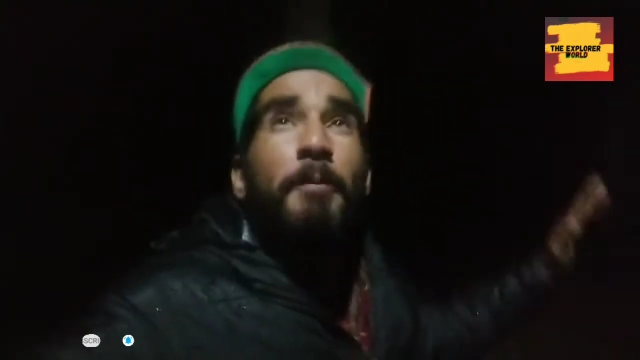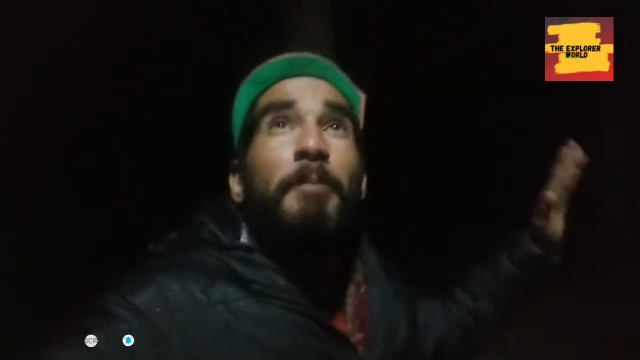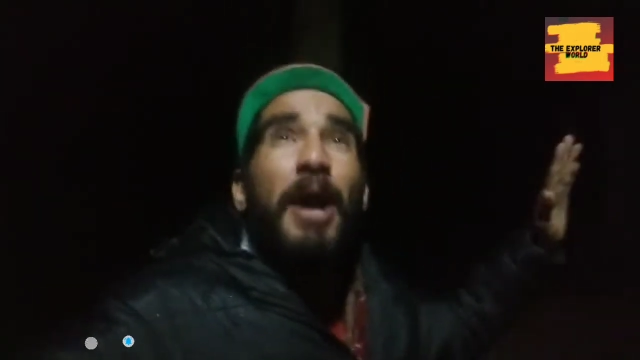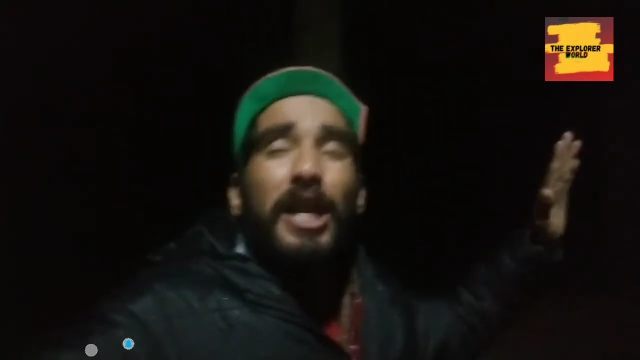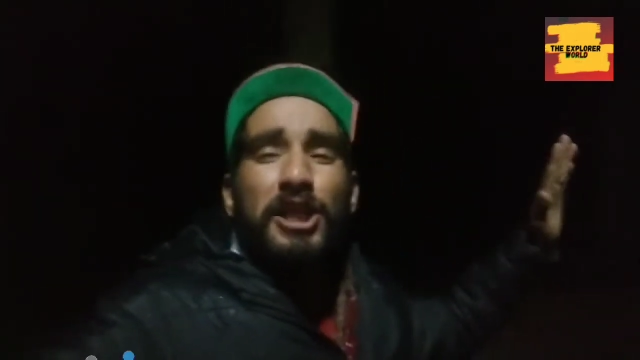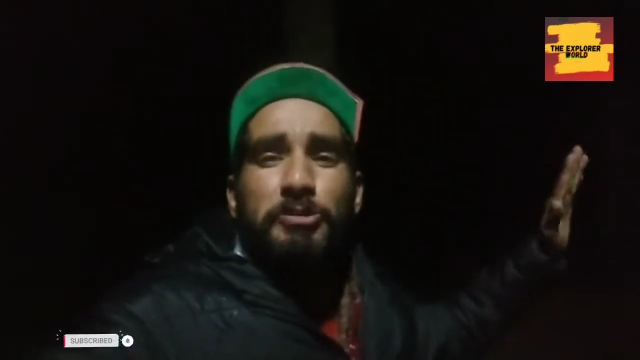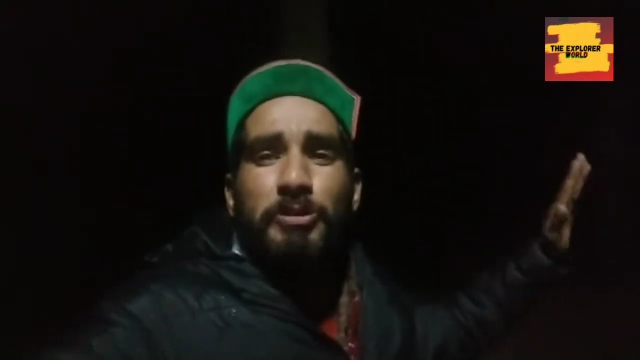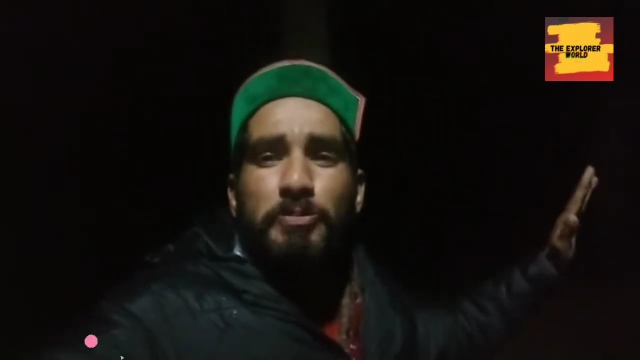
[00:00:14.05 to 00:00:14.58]

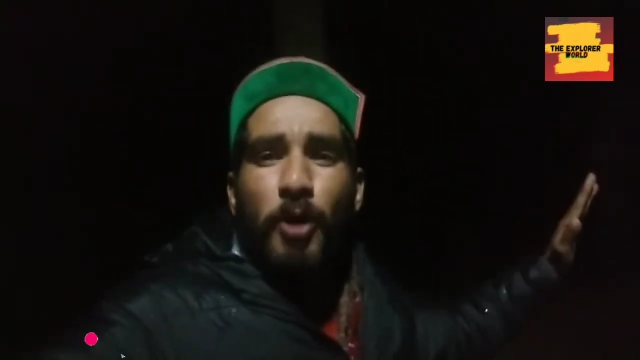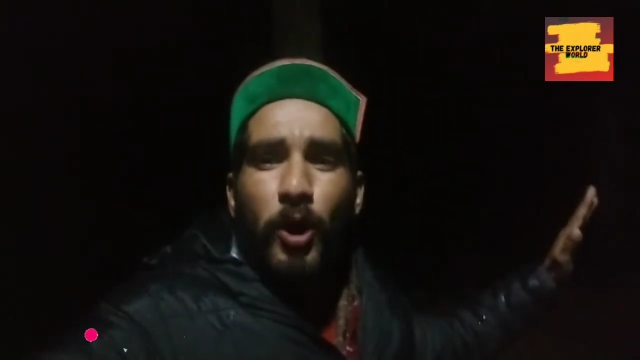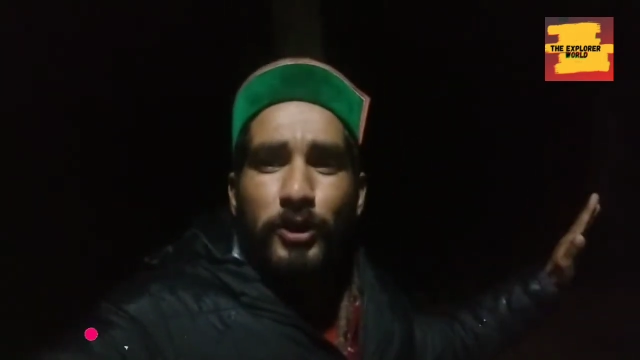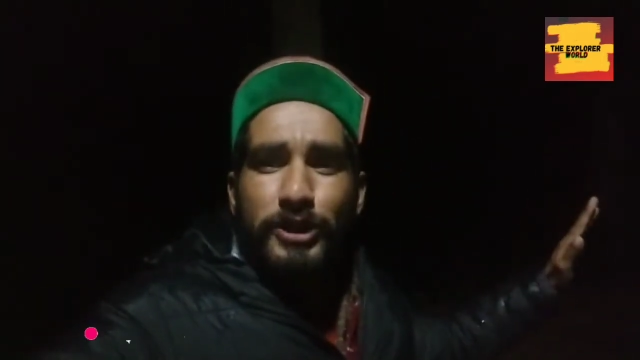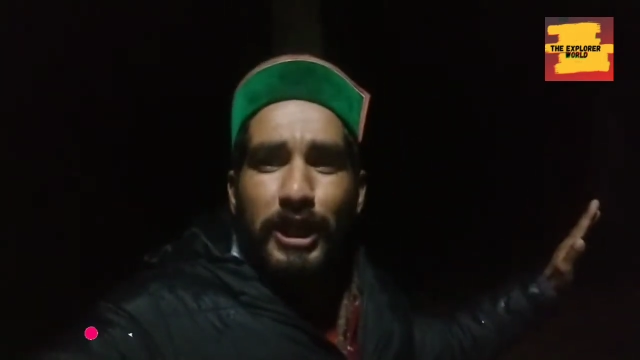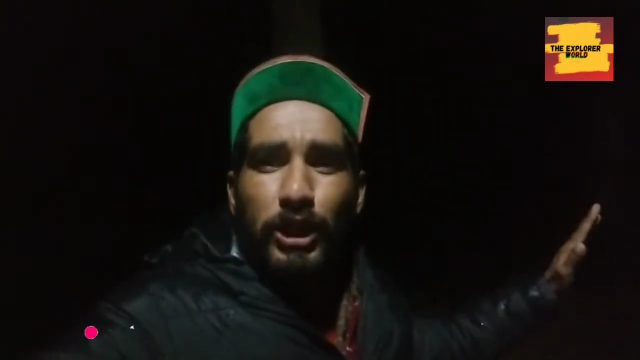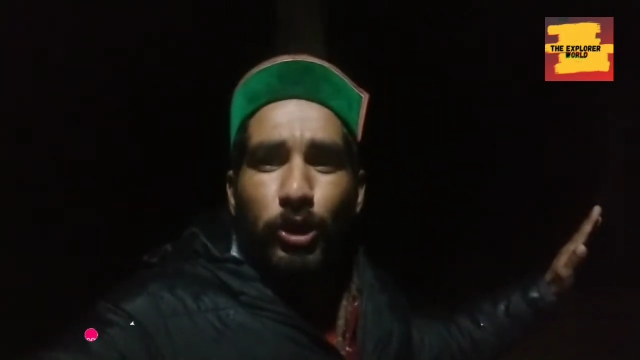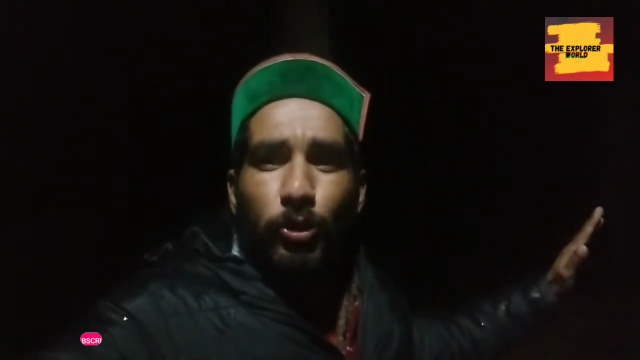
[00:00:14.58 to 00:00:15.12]
बारिश भी बहुत
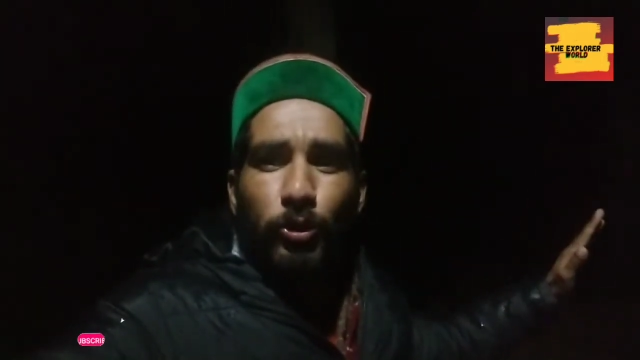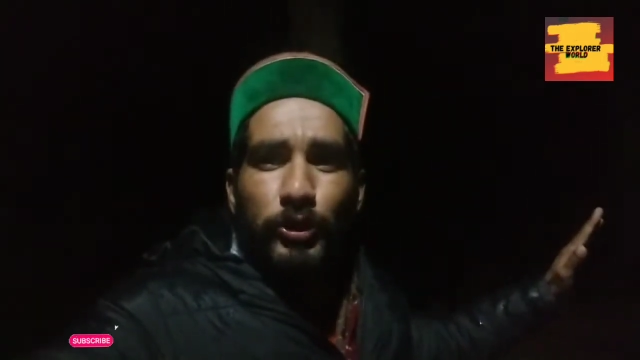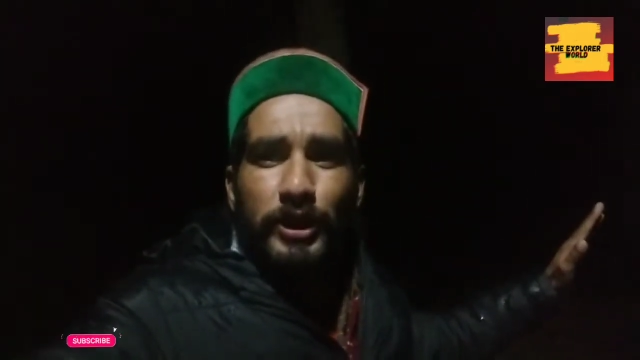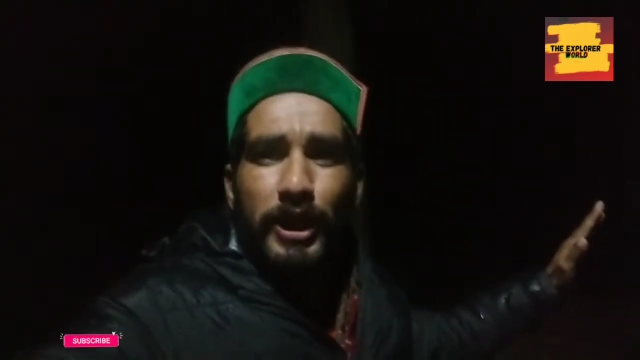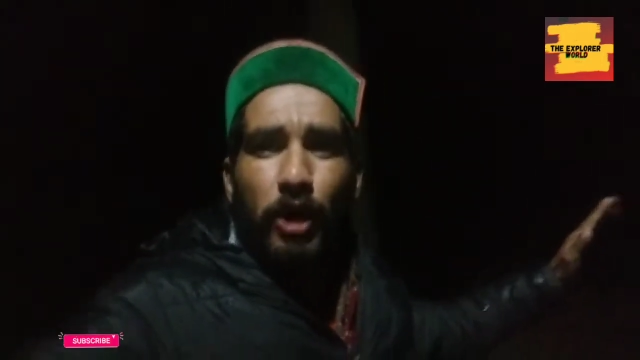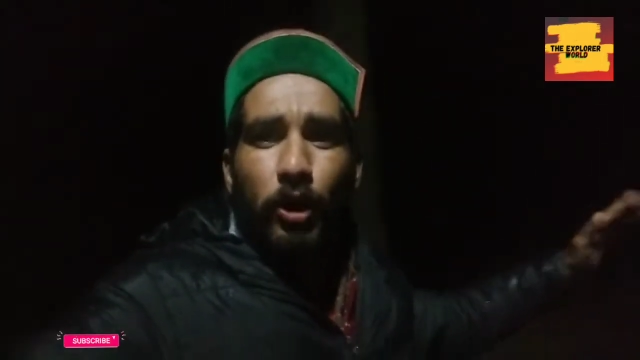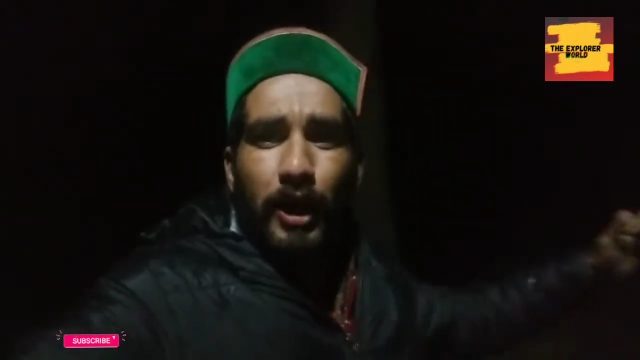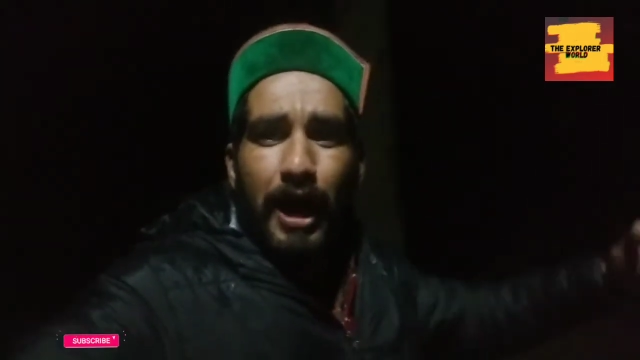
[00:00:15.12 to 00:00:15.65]
ज़्यादा हो रही
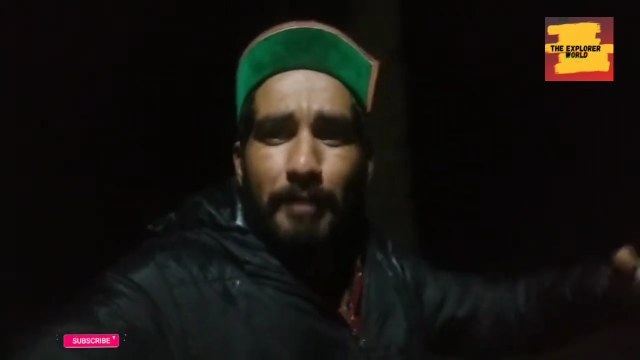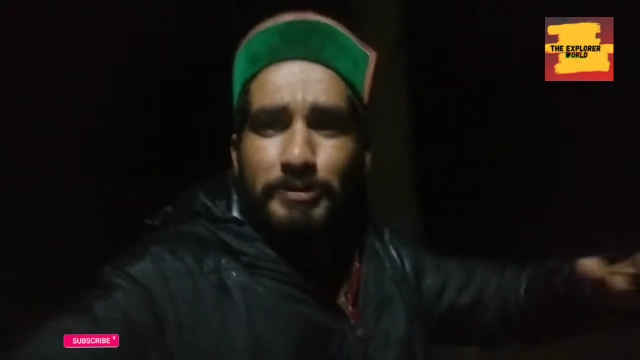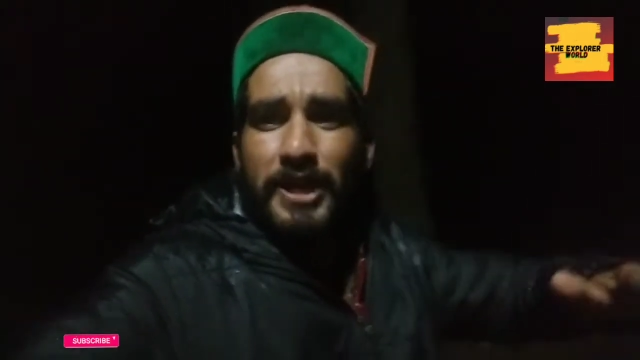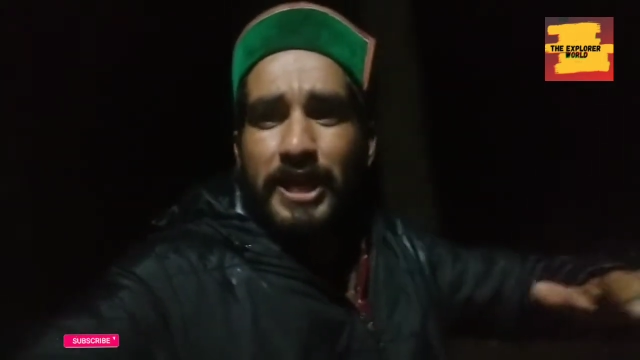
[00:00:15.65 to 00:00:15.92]
है और आप